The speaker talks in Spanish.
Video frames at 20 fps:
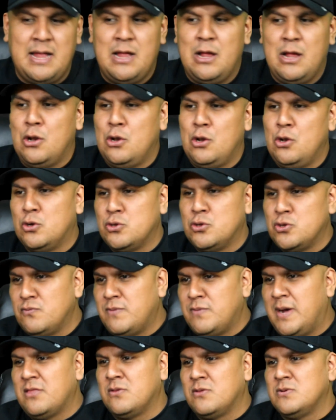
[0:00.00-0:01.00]
Los dos
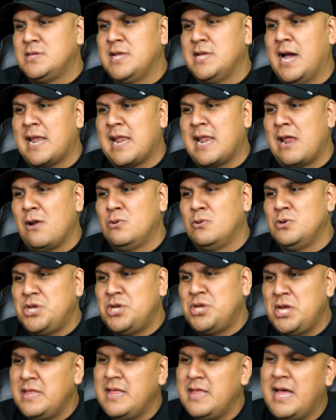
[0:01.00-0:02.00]
vatos se agarraron
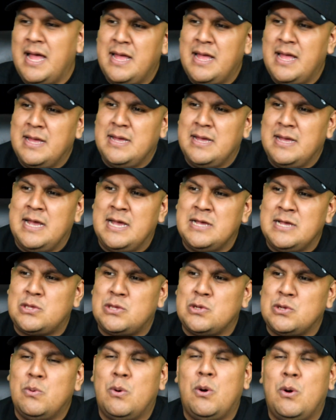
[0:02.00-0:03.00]
chida.
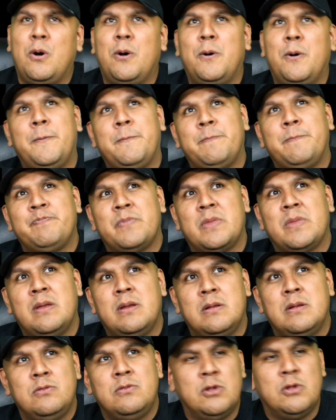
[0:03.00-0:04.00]
Estuvo.
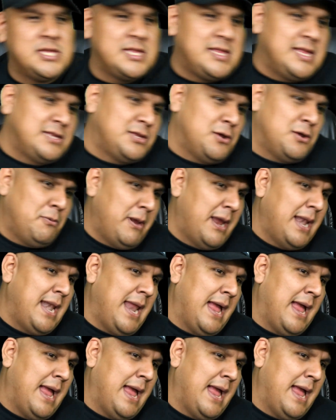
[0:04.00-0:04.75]
No se te hizo buena. A mí